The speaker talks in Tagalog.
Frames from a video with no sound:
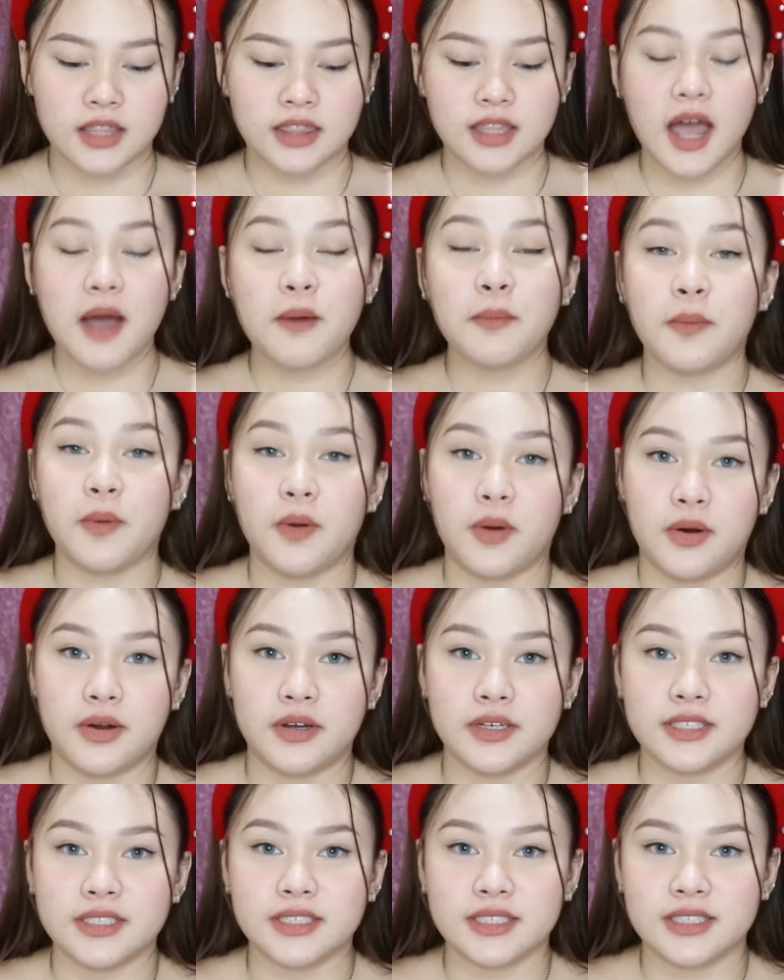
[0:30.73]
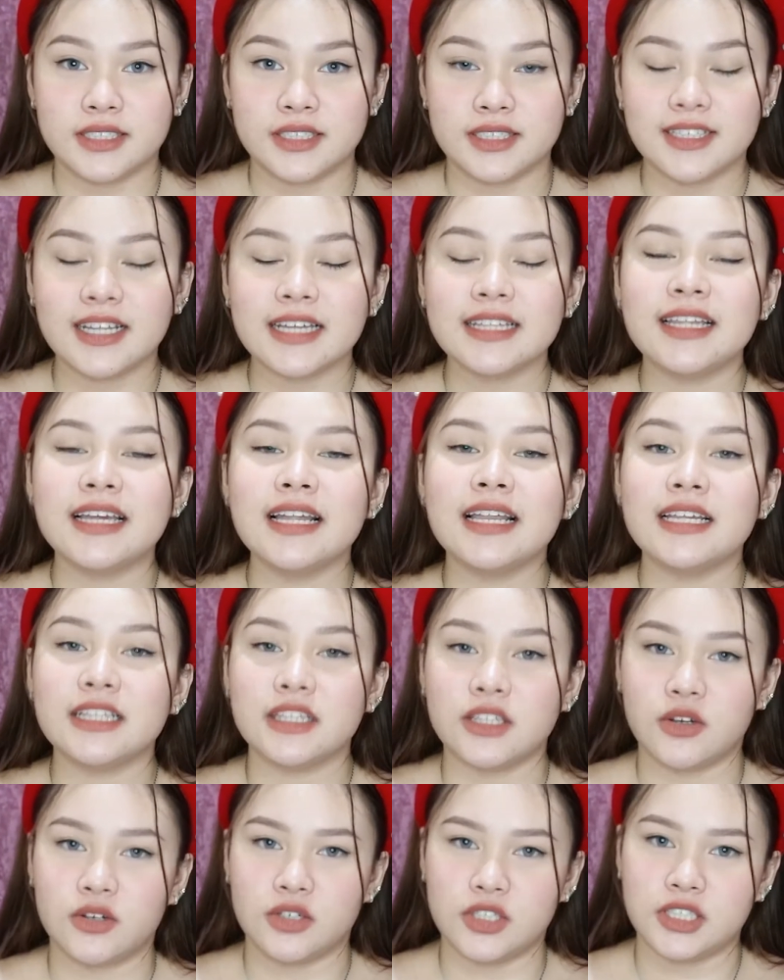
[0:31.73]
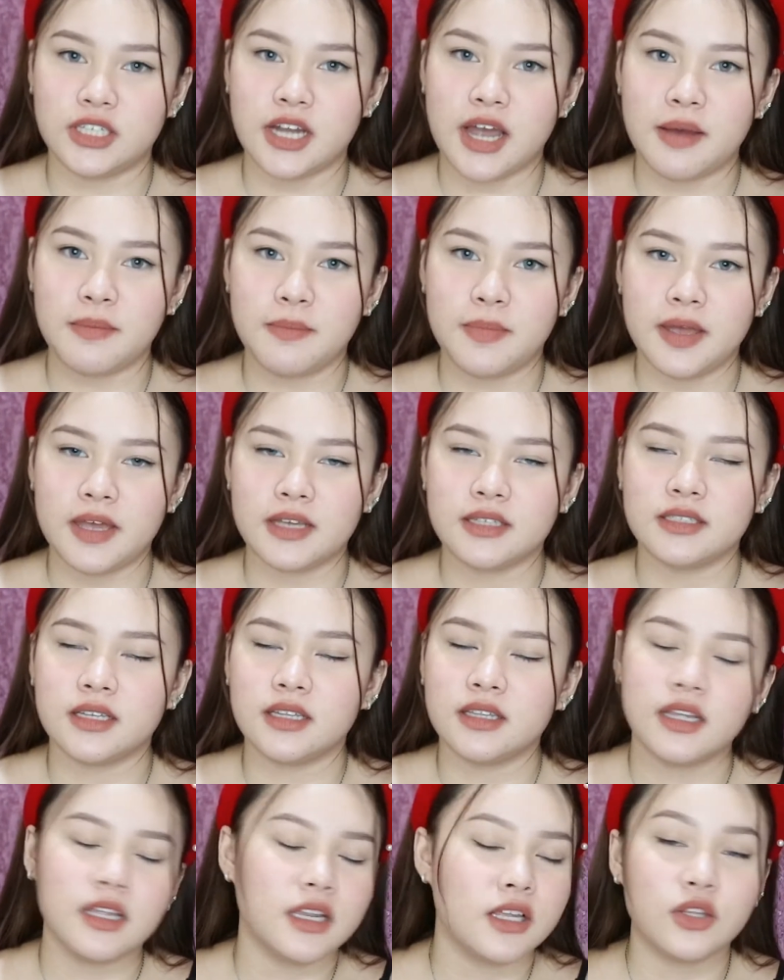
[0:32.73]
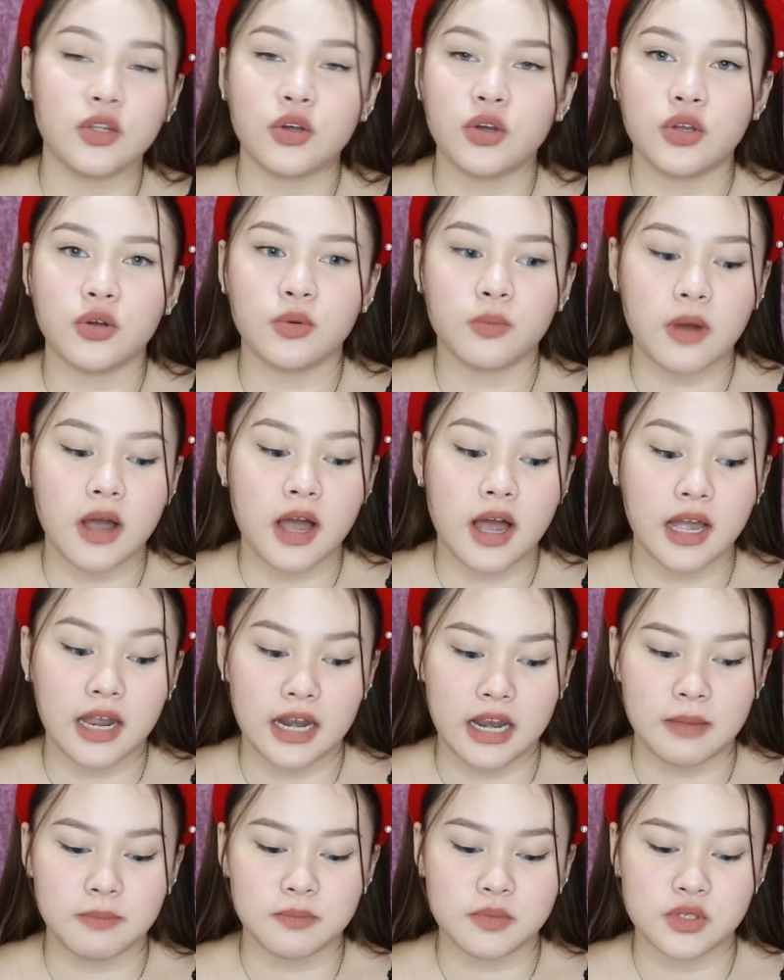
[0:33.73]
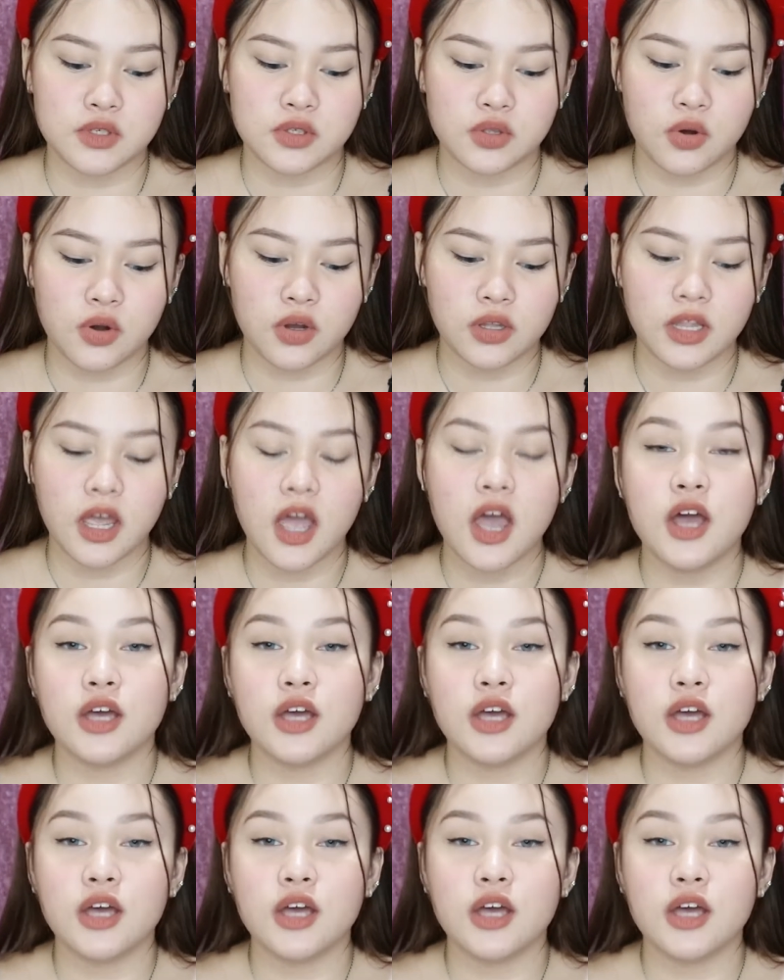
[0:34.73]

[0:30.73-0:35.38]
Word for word: Tapos, na-delete ko siya, guys. Na-delete ko yung mga clips nun.